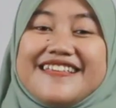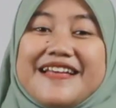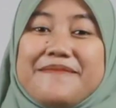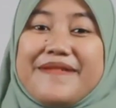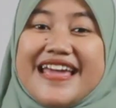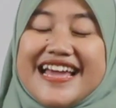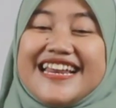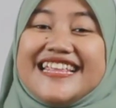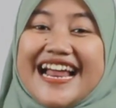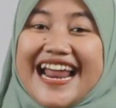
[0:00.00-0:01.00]
Sesampainya
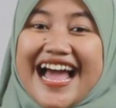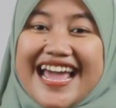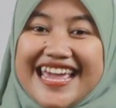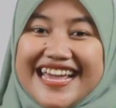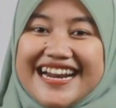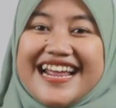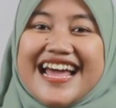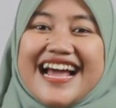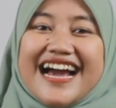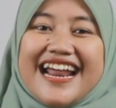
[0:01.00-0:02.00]
di tanah air,
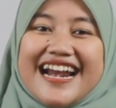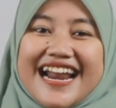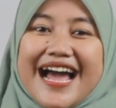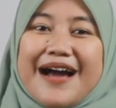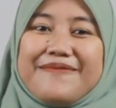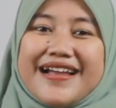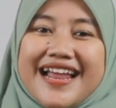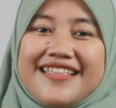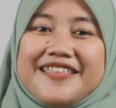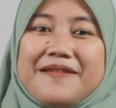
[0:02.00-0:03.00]
karena
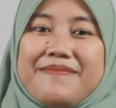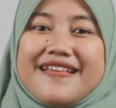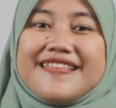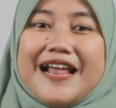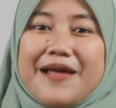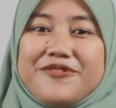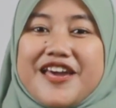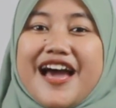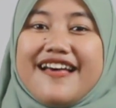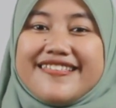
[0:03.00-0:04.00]
amanah titipan salam
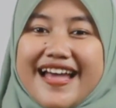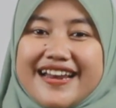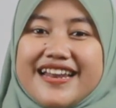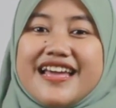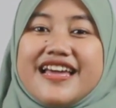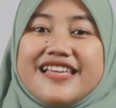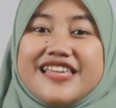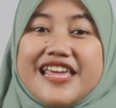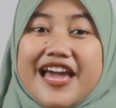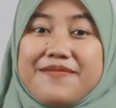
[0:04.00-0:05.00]
Syekh Hasan,
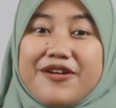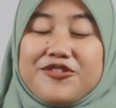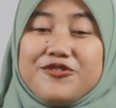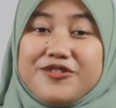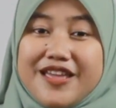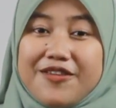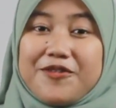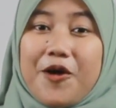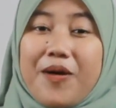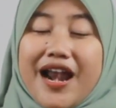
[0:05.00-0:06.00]
Kiai Masyudi
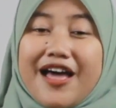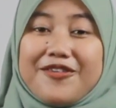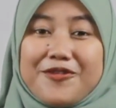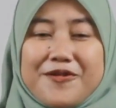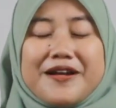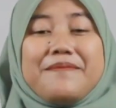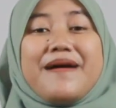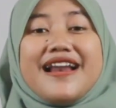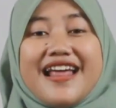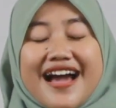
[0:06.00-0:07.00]
sowa langsung
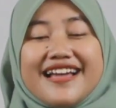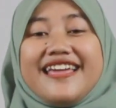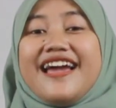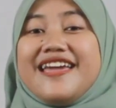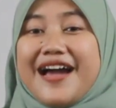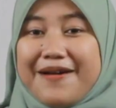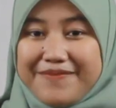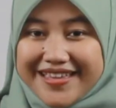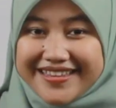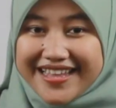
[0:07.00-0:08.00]
kepada Kiai
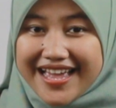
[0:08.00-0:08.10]
Hamid.